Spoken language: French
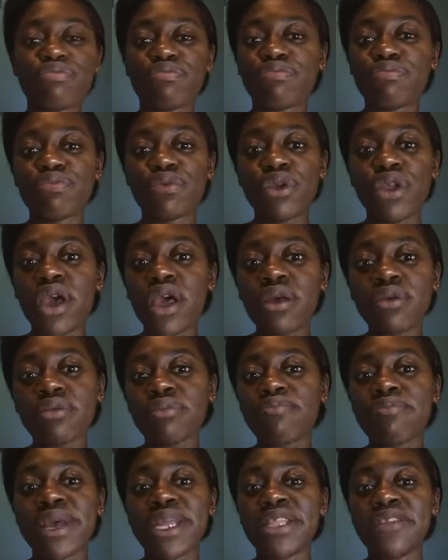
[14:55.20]
pour leur
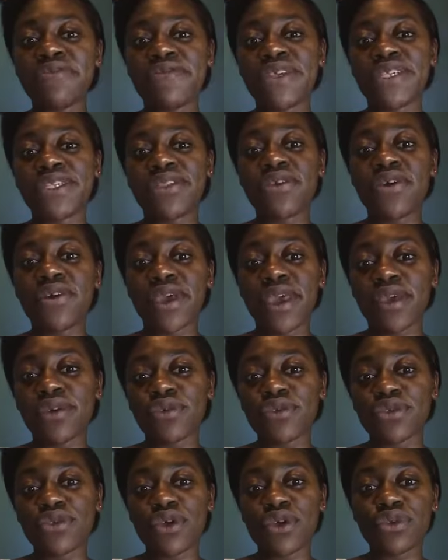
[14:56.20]
manifester en
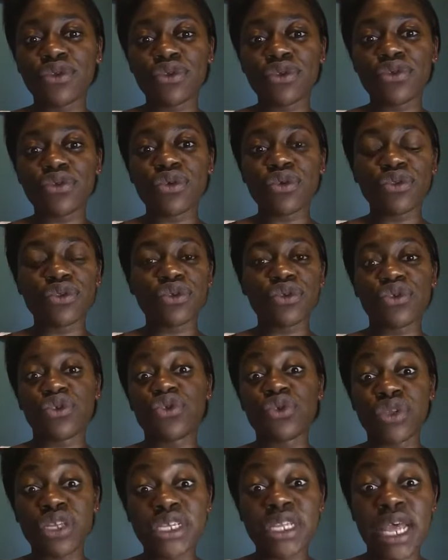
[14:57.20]
quelque sorte notre
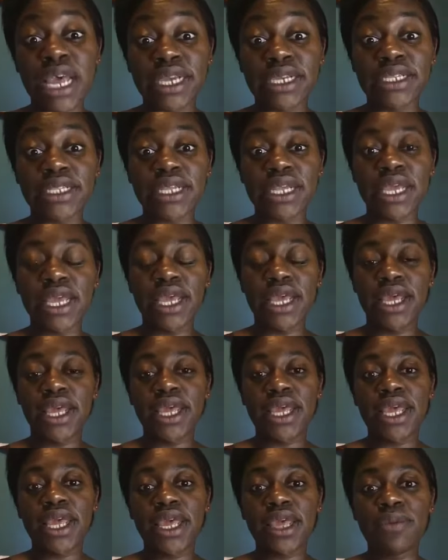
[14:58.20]
solidarité
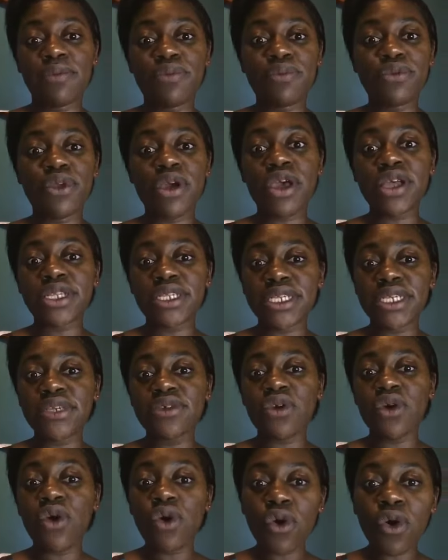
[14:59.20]
et pour leur dire
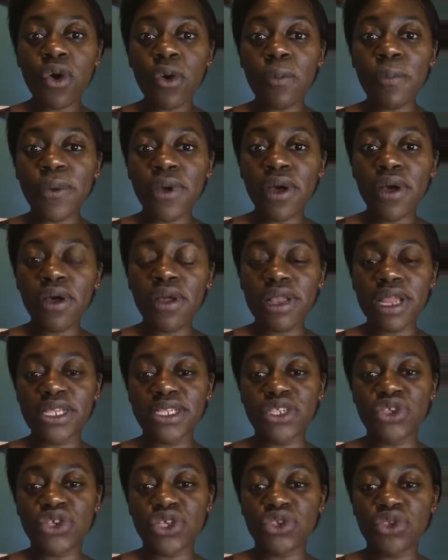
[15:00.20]
qu'on comprend la
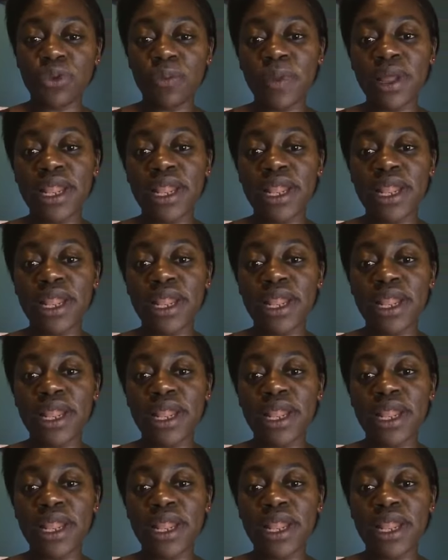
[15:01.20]
situation par